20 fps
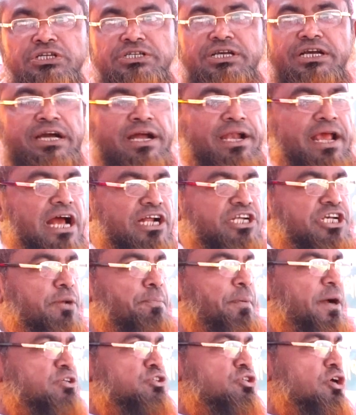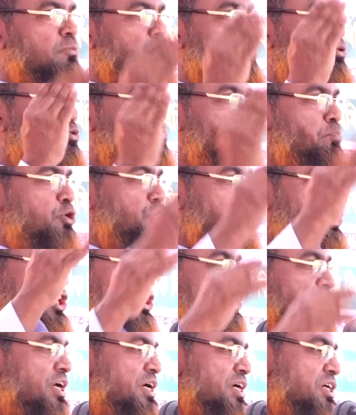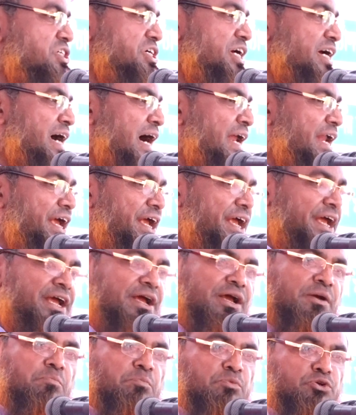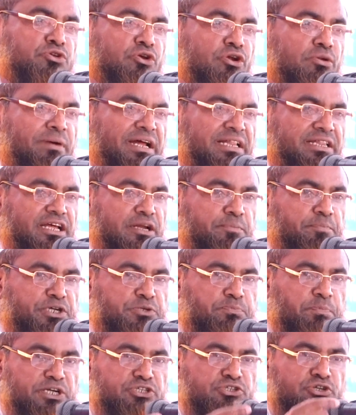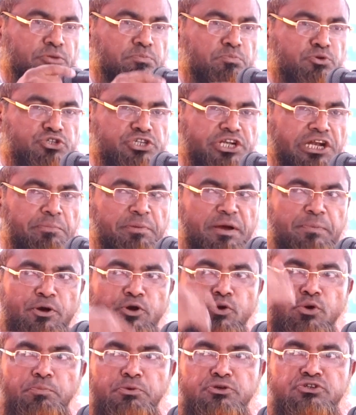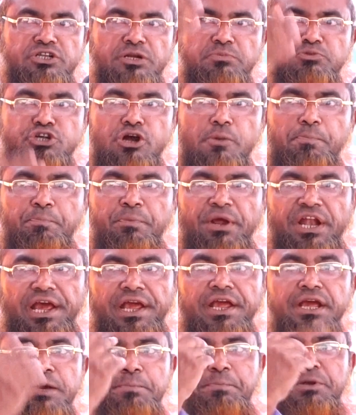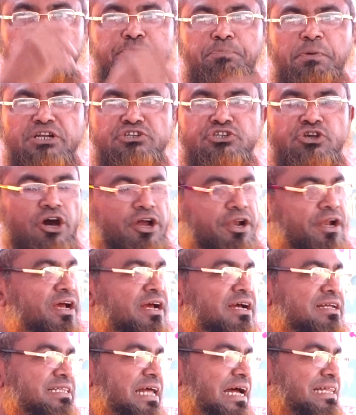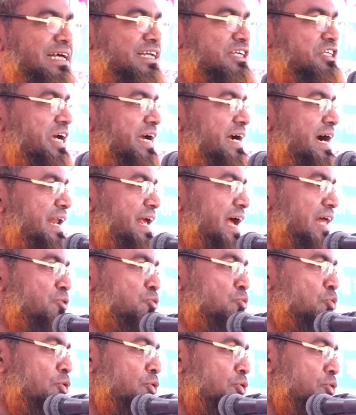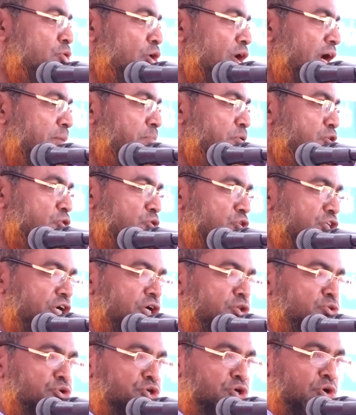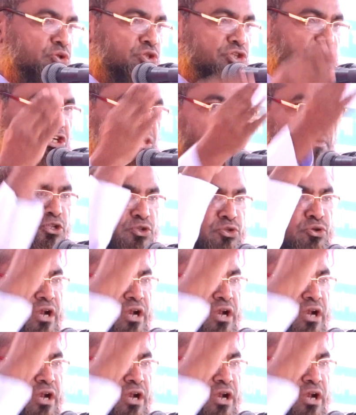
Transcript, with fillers: যেখানে আশি পার্সেন্ট বুদ্ধিস্ট সেখানে মুসলমানদের বিশ পার্সেন্ট মুসলিম এবং অমুসলিম সব মিলে বিশ পার্সেন্ট তাদের সেখানে আন্দোলন করার মতো যেহেতু শক্তি সমর্থ